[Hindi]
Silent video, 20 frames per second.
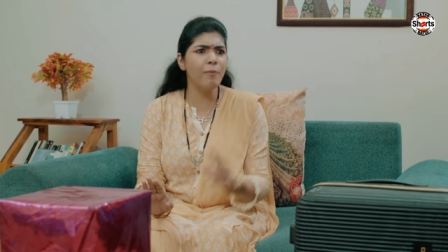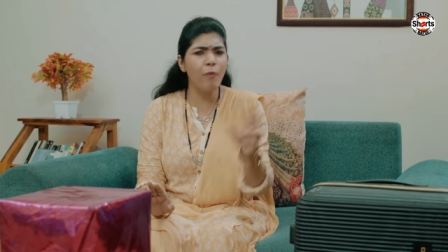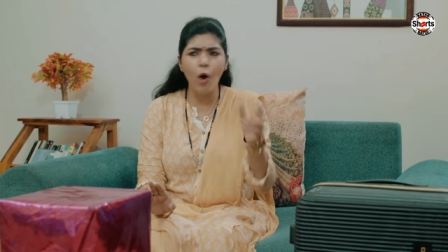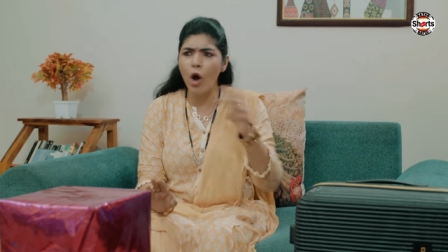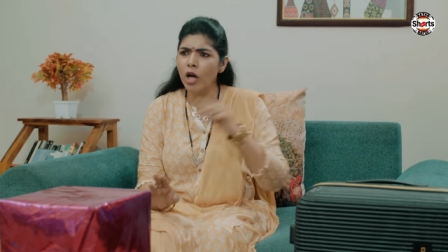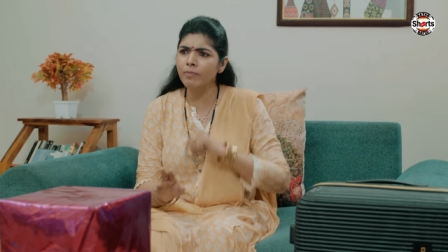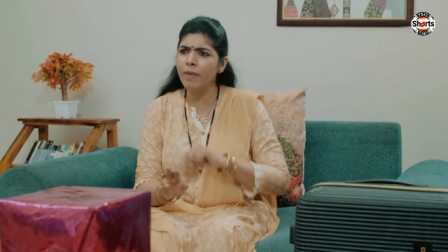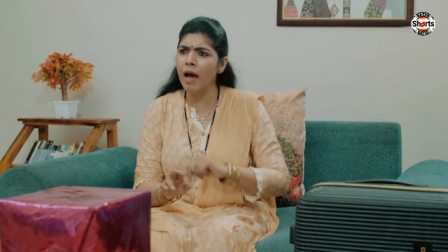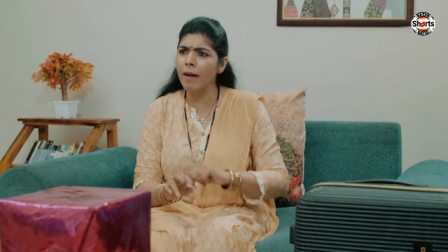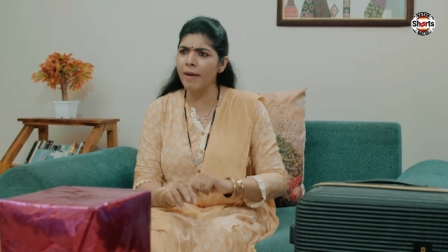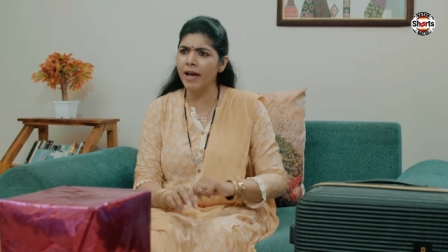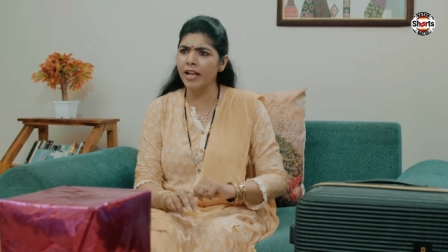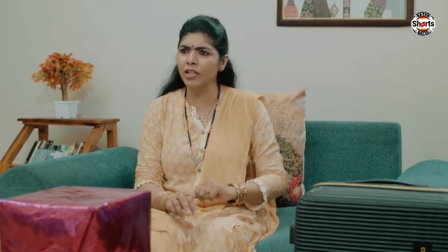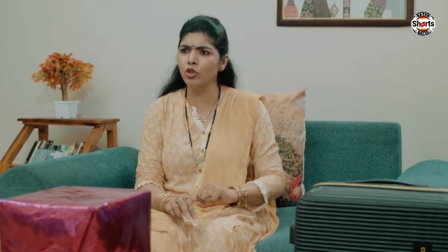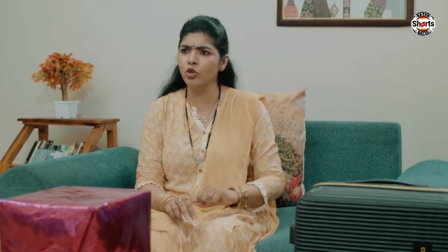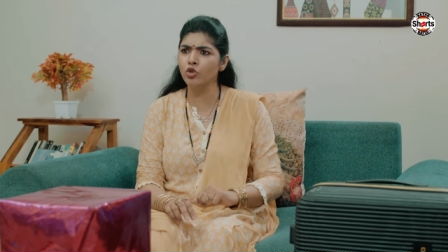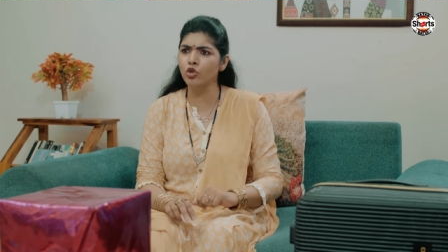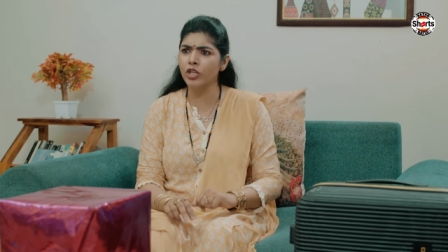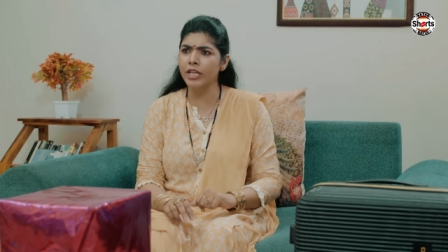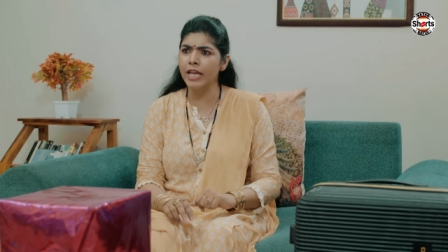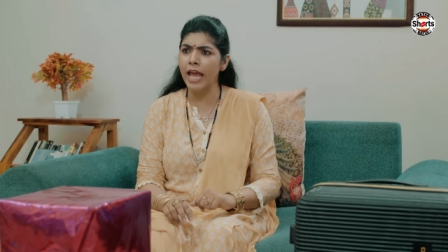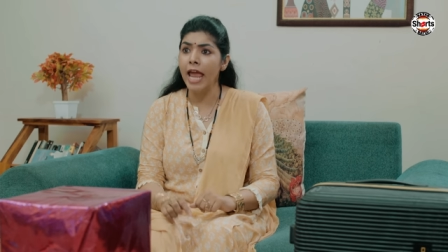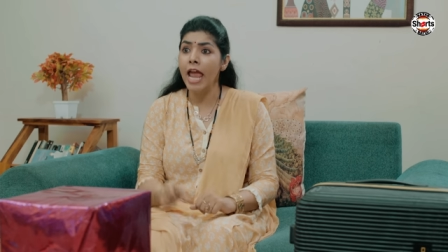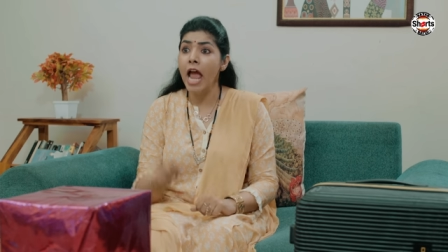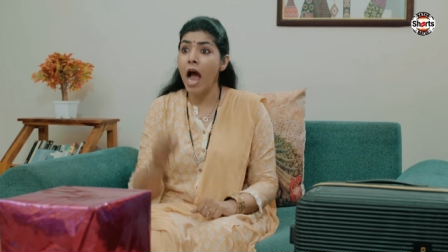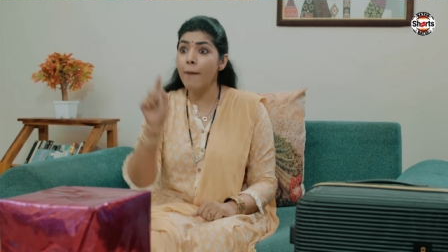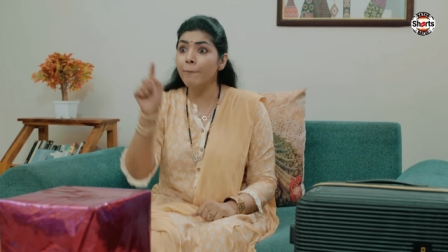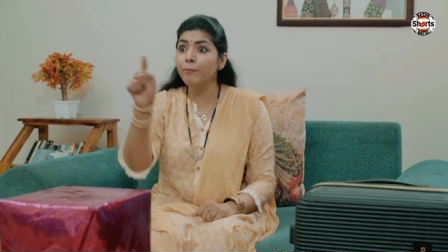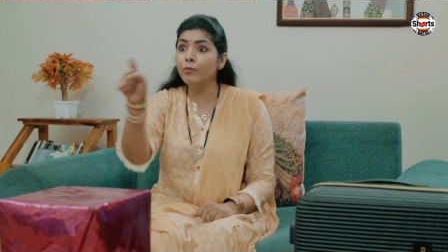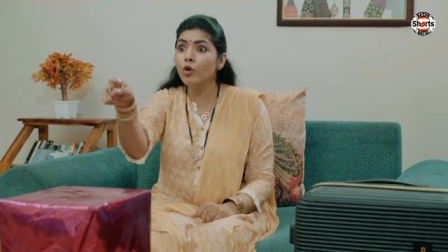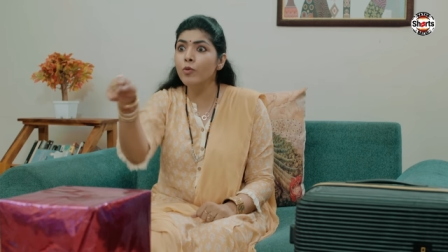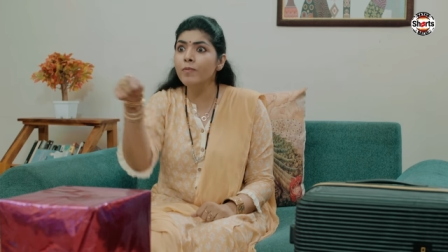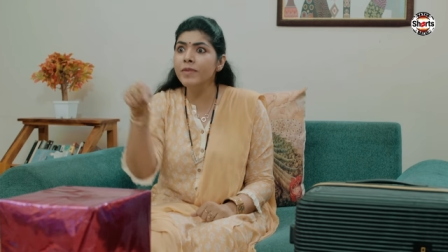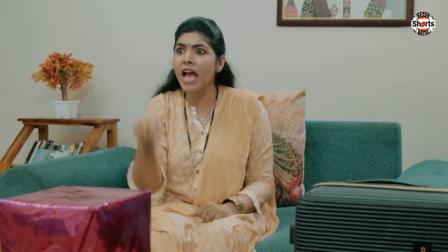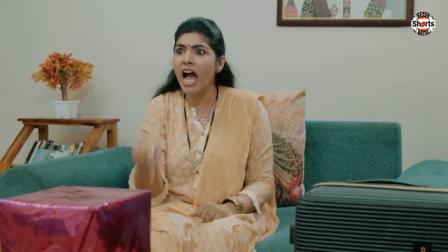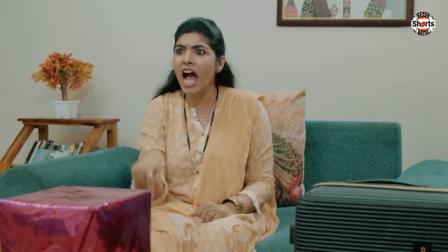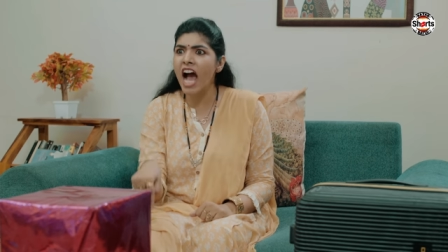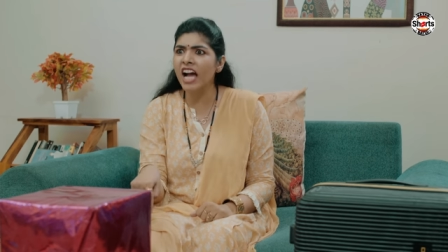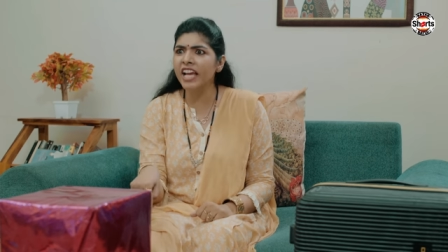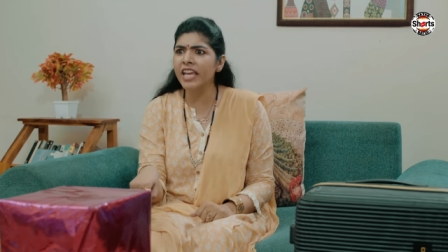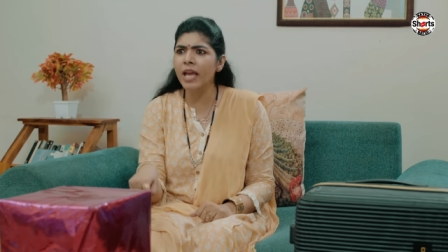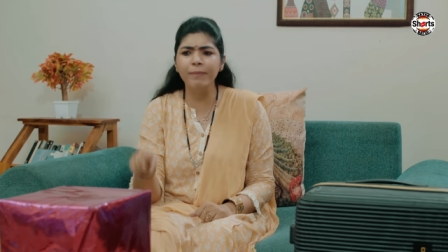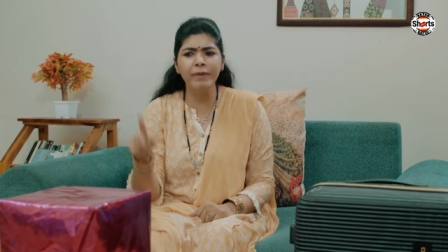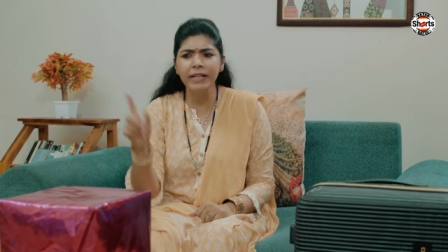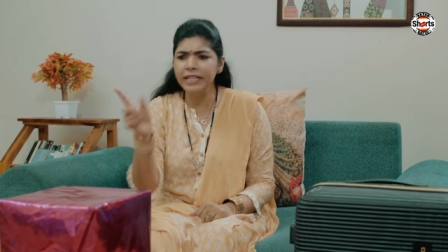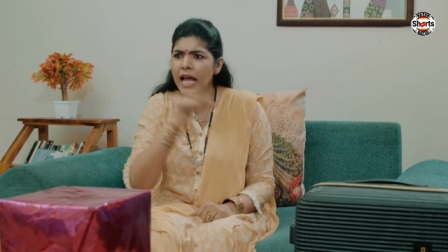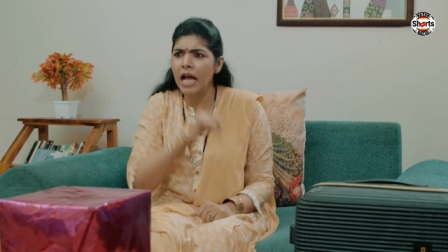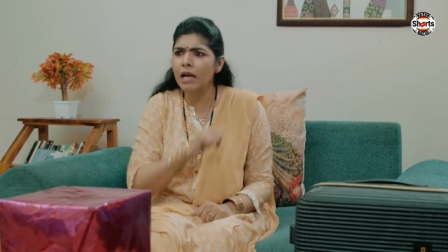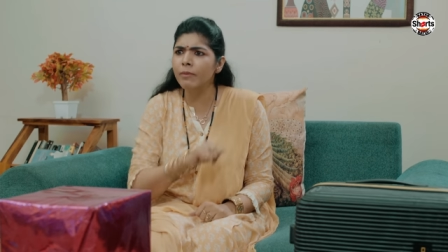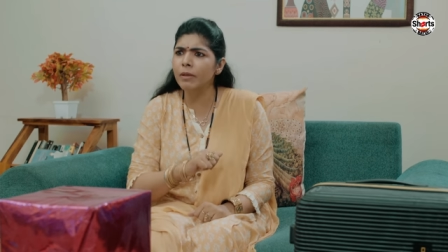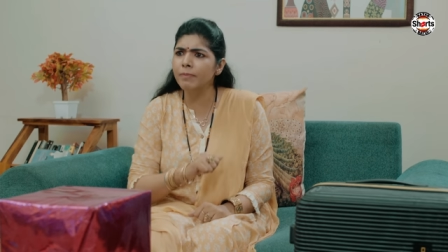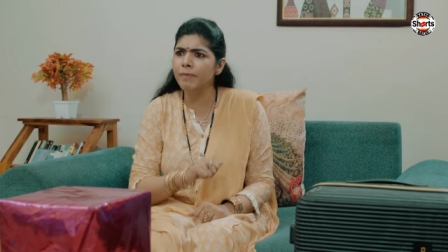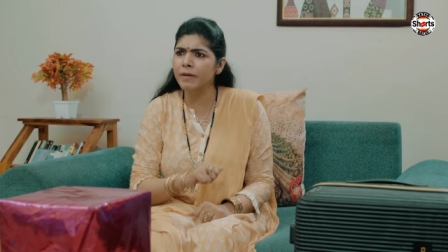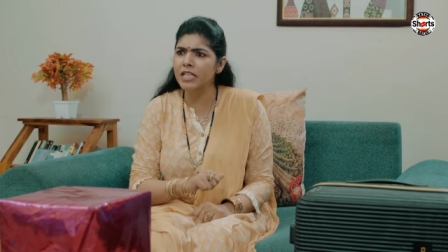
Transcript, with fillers: में बहुत महाभारत हो चुकी है अब तुम यहाँ आके अपनी टांग मत